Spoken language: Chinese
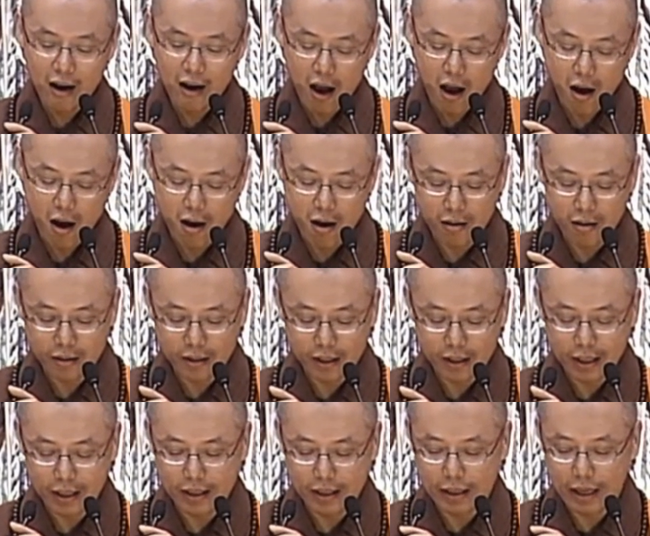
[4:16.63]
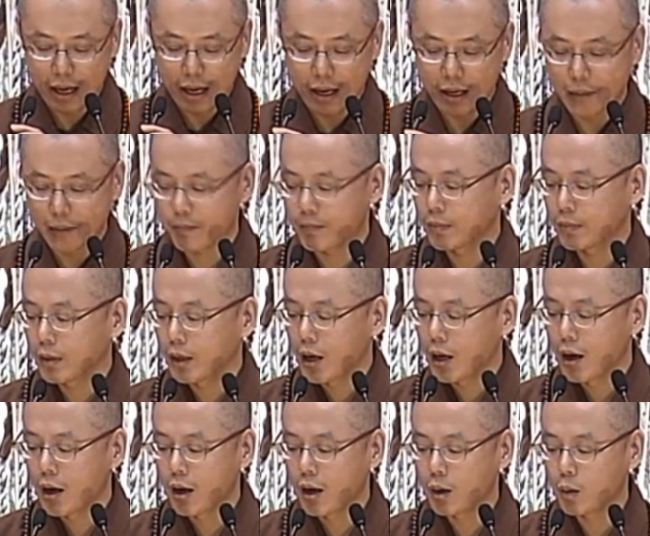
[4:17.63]
好，现在
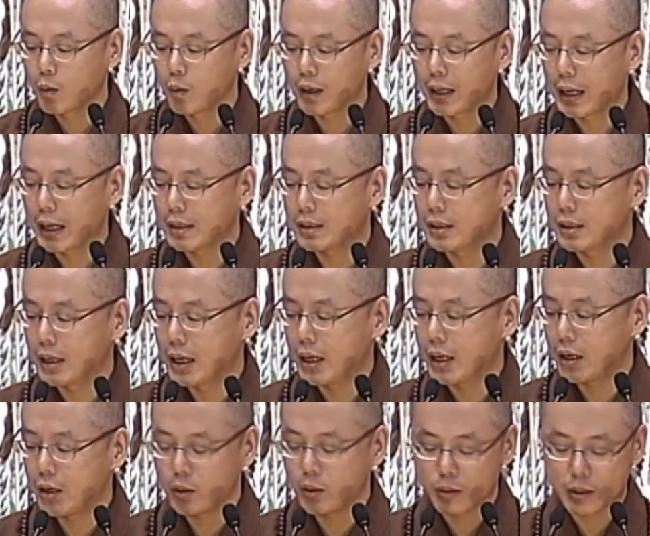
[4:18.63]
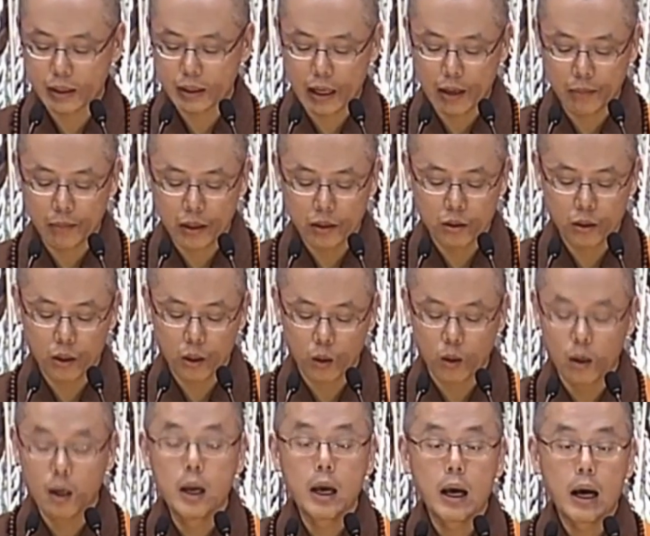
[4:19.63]
好，我开始念六字大明咒
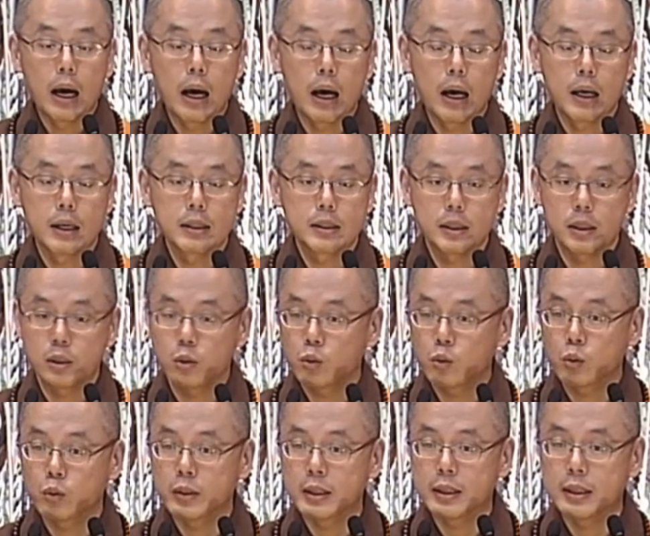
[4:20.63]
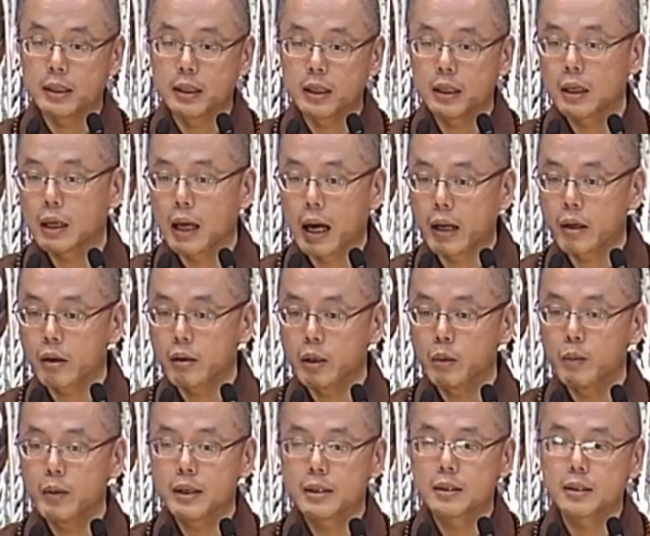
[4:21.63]
啊，请主席还有一
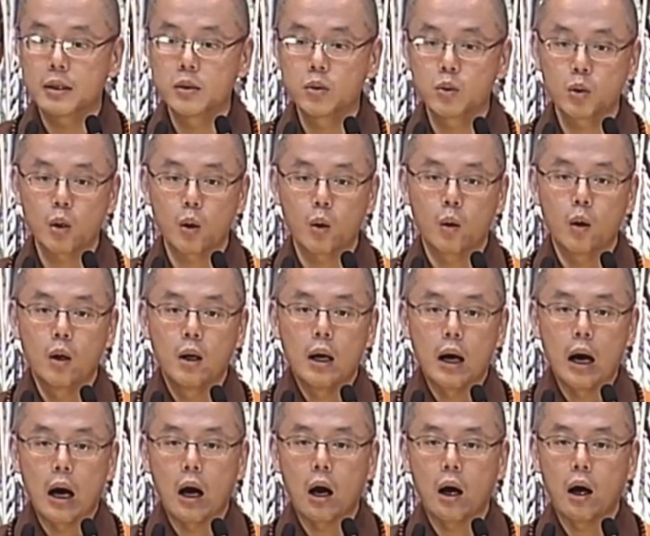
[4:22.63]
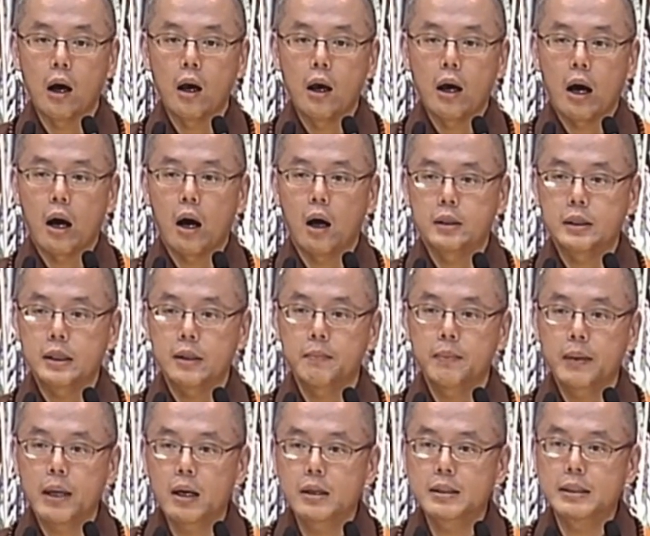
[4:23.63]
位僧众啊啊，请
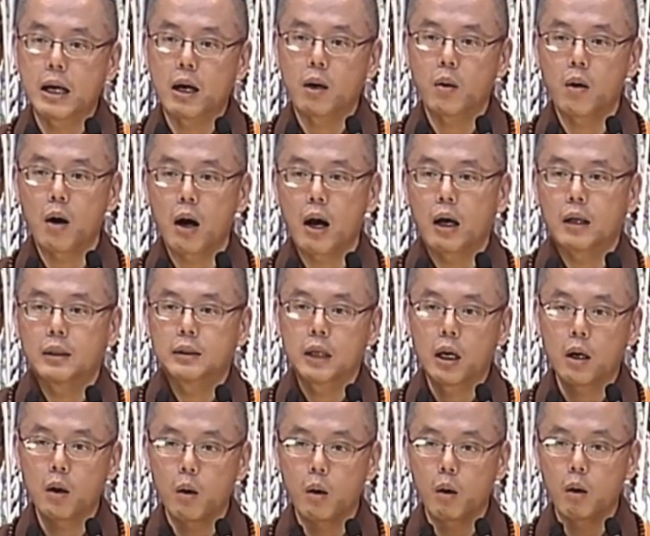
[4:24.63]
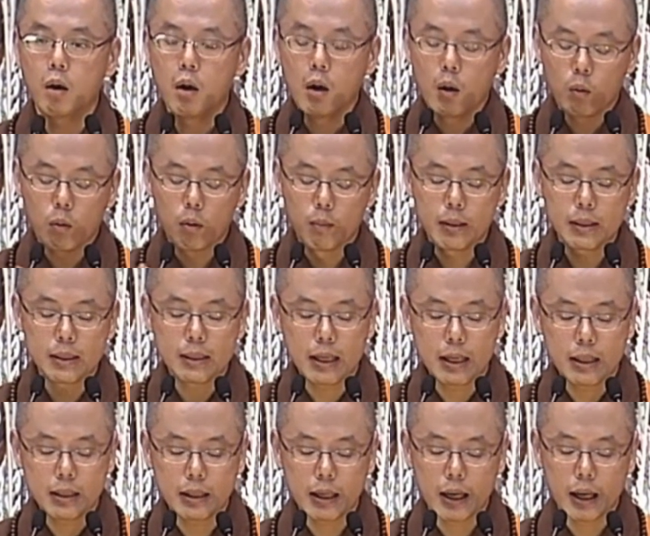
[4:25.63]
不要讲话，然后我们
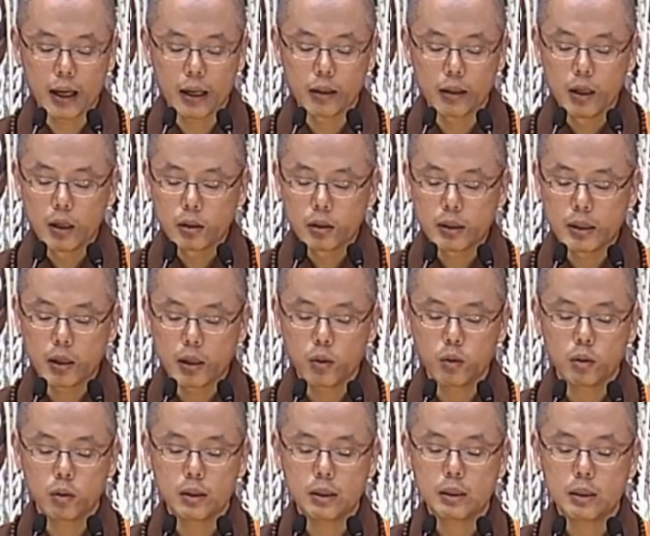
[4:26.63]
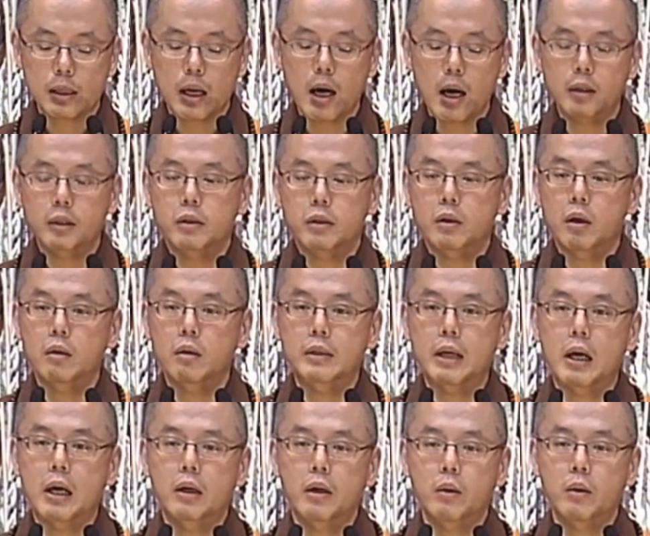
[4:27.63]
先点结唱的时候
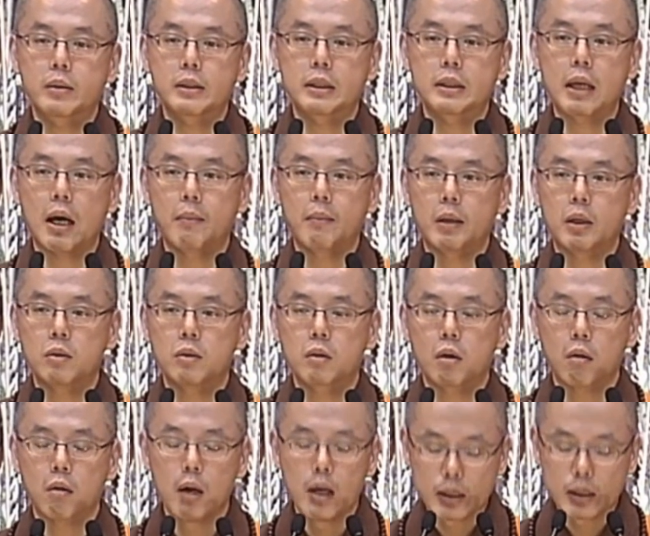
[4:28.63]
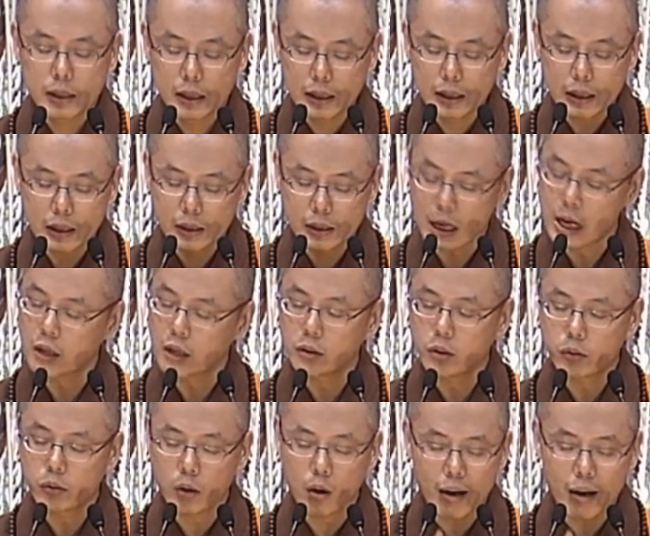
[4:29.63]
唱六字大明咒，请你唱的
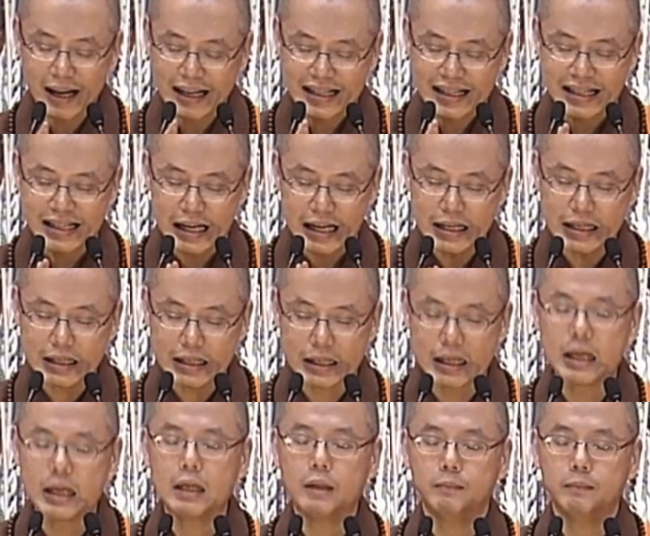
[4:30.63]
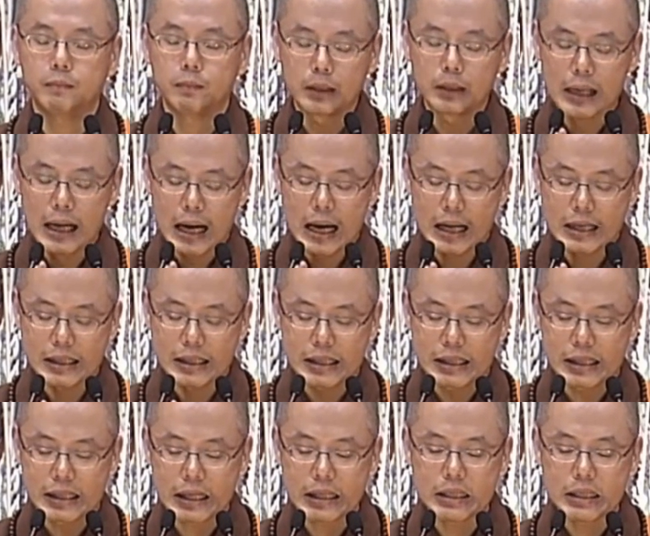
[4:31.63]
时候很真心、很
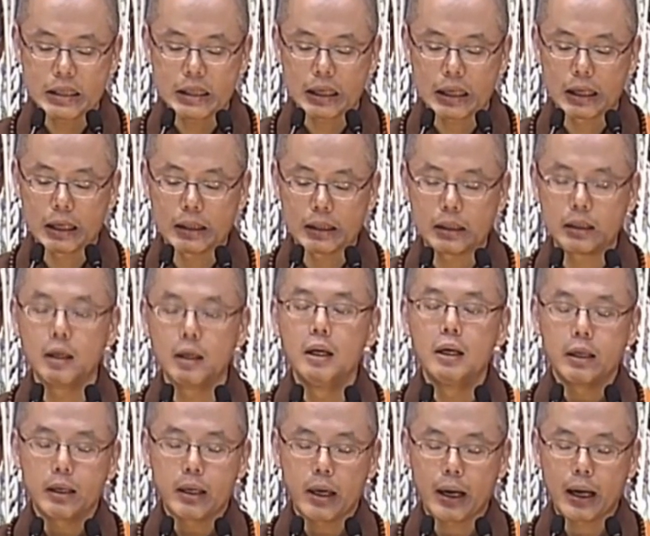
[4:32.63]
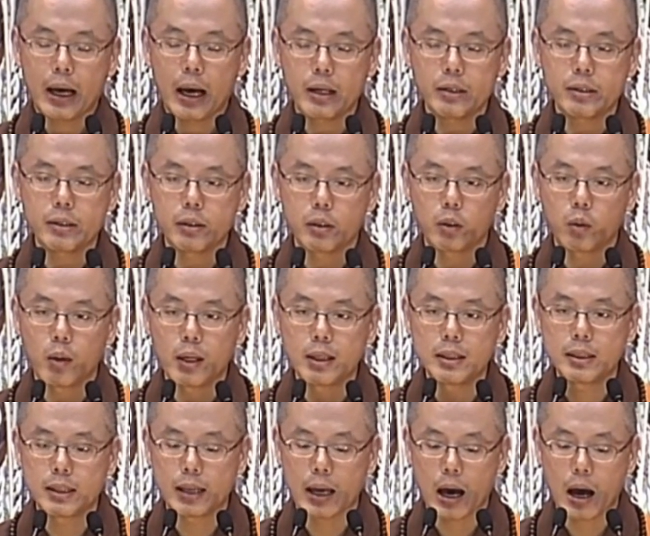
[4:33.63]
真诚，也开始观
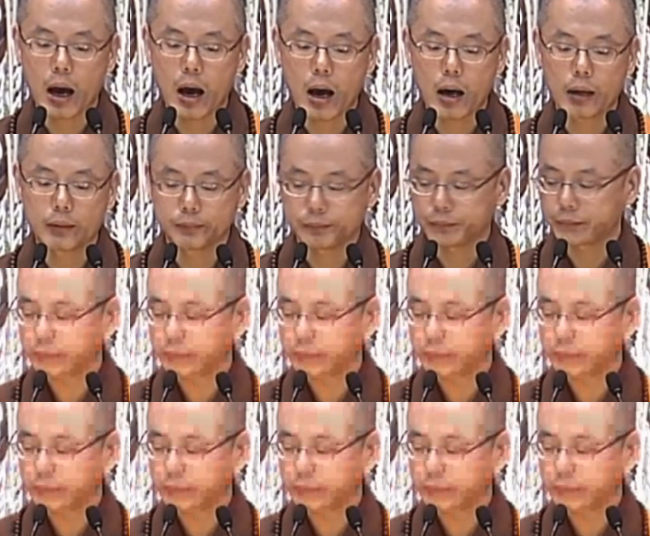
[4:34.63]
想，